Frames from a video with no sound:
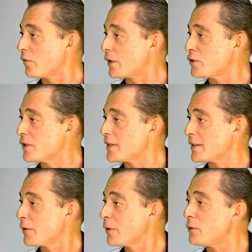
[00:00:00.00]

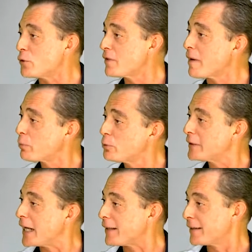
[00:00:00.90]
francese, sì, quindi usciva a
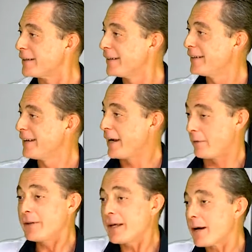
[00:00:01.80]
puntate. E
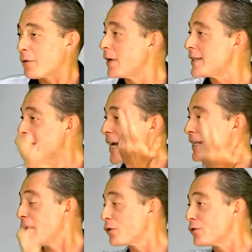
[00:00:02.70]
quindi erano le serie
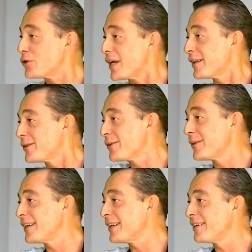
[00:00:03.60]
dell'Ottocento,
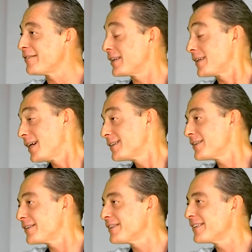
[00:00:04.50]
quelle,
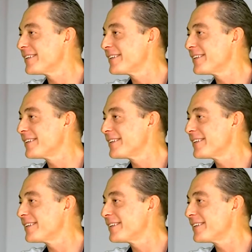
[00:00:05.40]
fantastico.